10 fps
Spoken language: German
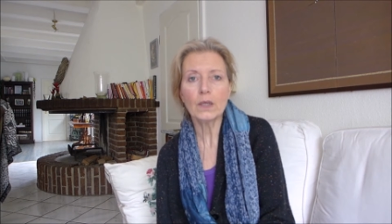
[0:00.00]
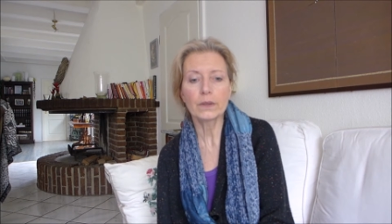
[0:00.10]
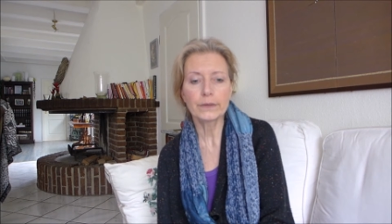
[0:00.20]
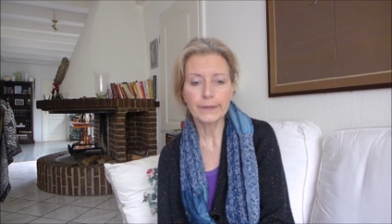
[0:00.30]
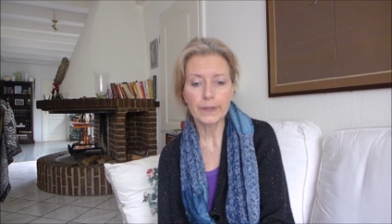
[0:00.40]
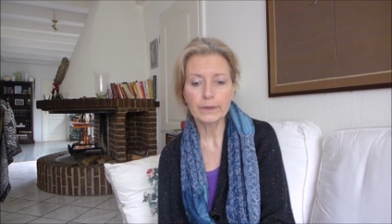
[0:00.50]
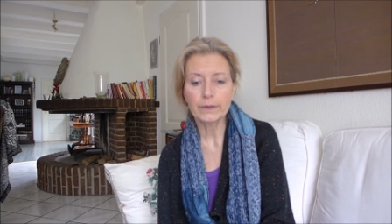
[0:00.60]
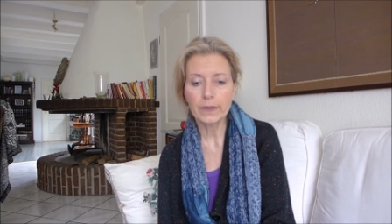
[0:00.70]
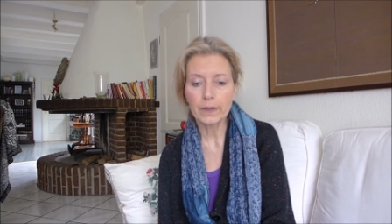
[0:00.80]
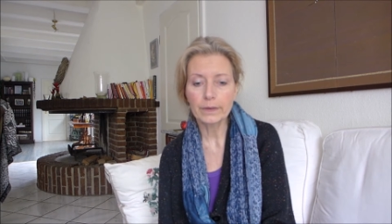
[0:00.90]
dann te te
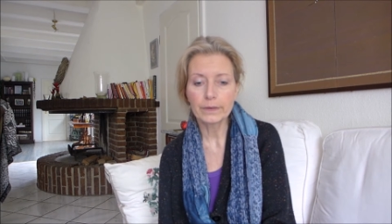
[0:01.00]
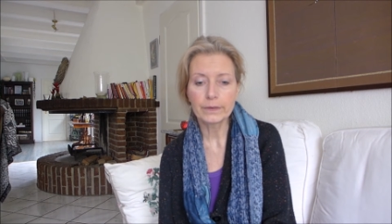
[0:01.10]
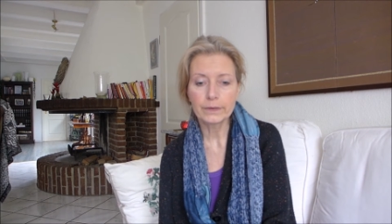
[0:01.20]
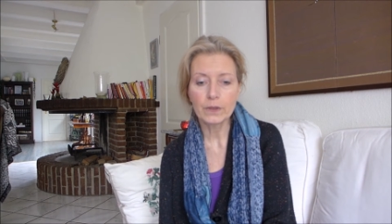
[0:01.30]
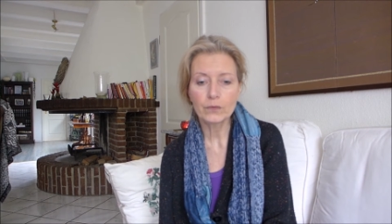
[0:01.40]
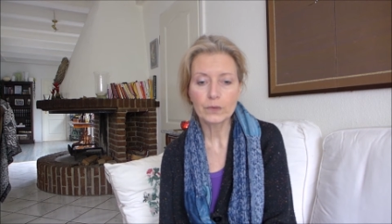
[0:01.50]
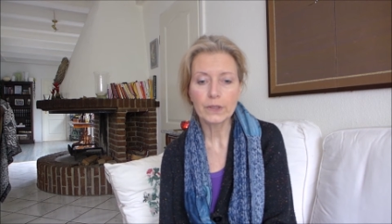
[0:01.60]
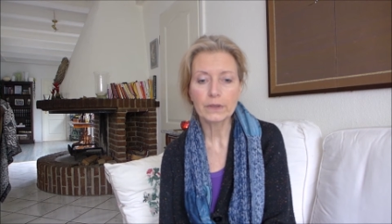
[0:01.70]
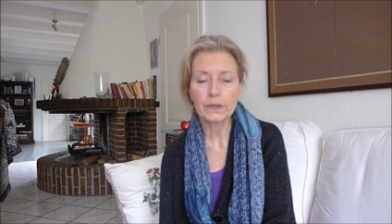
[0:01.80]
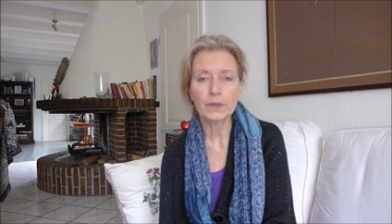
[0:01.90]
äh,
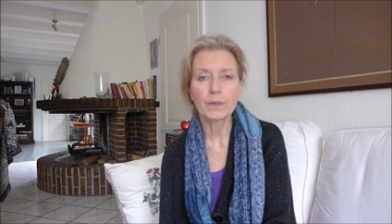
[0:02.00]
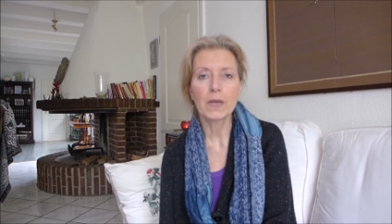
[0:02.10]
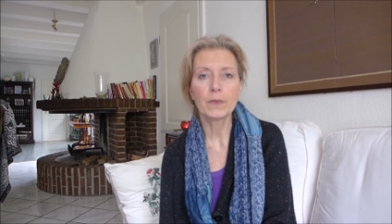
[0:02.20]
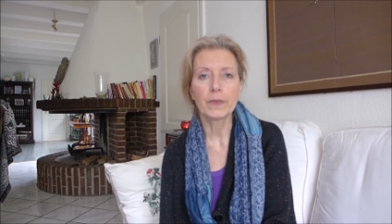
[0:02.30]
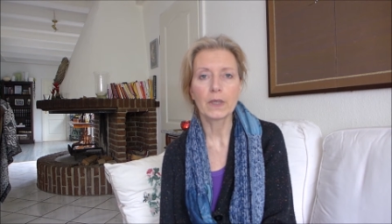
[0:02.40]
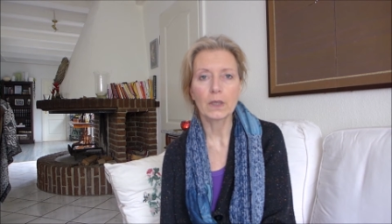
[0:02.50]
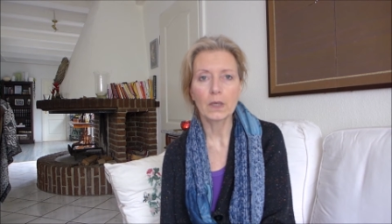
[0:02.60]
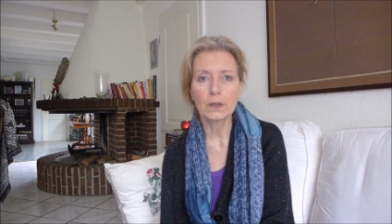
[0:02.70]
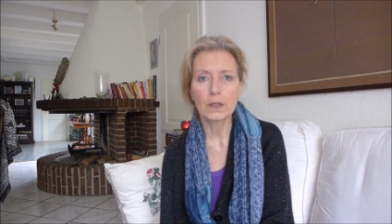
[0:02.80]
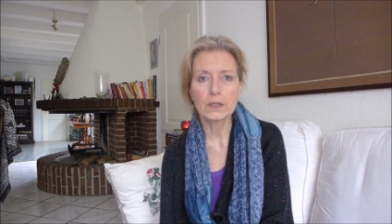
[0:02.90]
telefoniere ich mal mit meiner
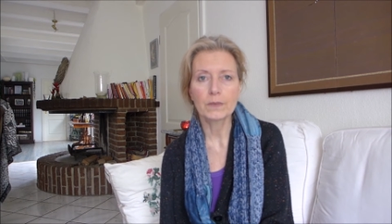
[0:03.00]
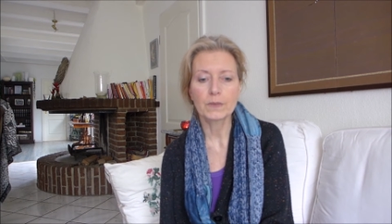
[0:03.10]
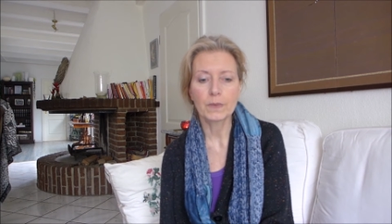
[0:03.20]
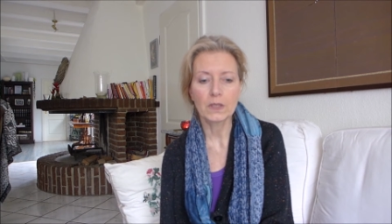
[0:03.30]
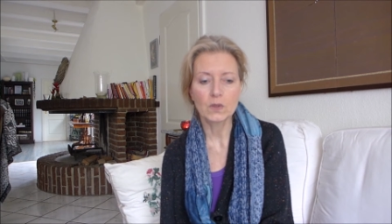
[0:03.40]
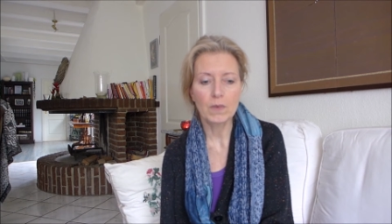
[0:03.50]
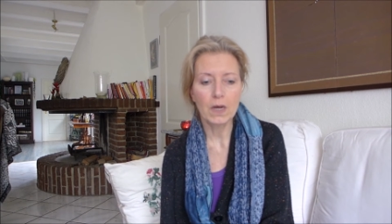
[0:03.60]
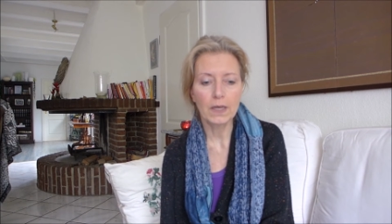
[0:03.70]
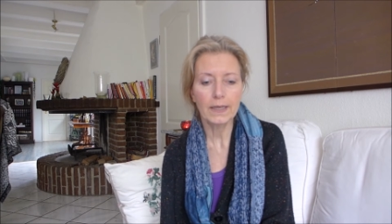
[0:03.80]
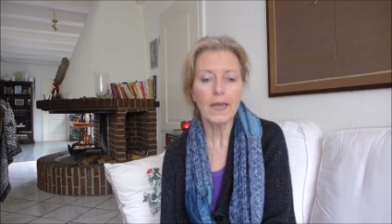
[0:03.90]
Krankenkasse, was man da so
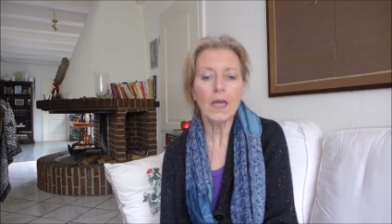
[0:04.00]
machen kann.